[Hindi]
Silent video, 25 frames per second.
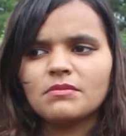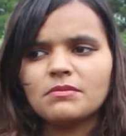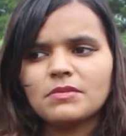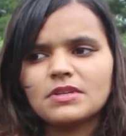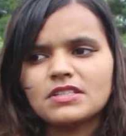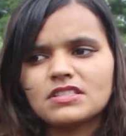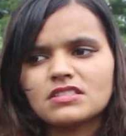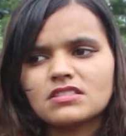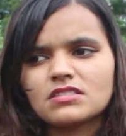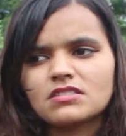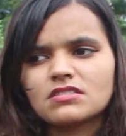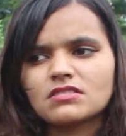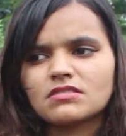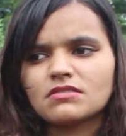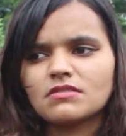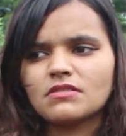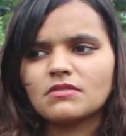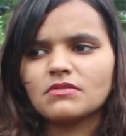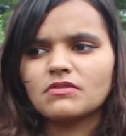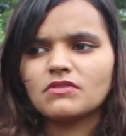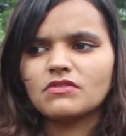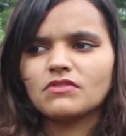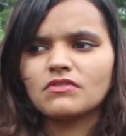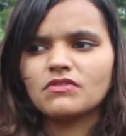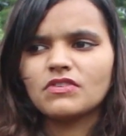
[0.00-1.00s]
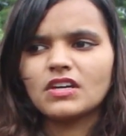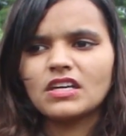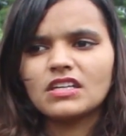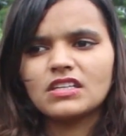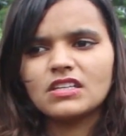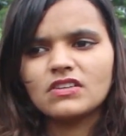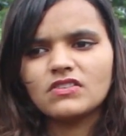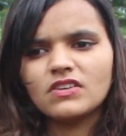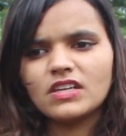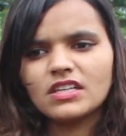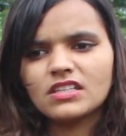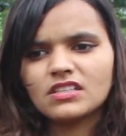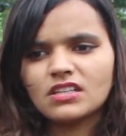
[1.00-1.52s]
बस वेट
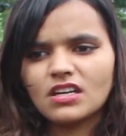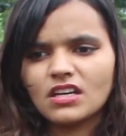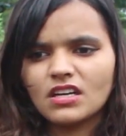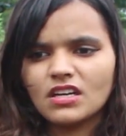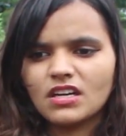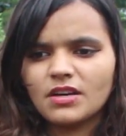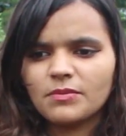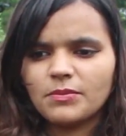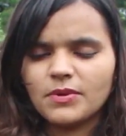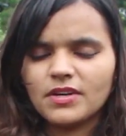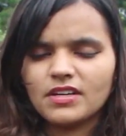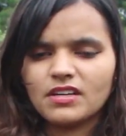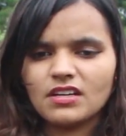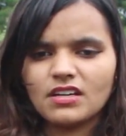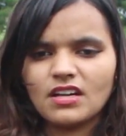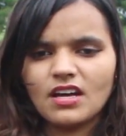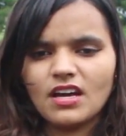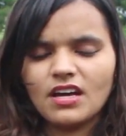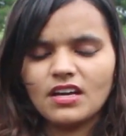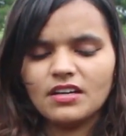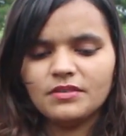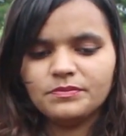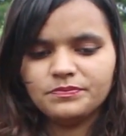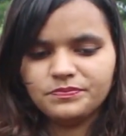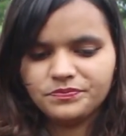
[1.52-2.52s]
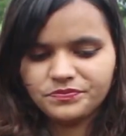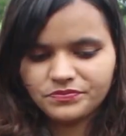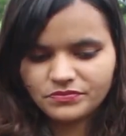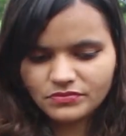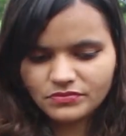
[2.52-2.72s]
ही वेट करना पड़ रहा है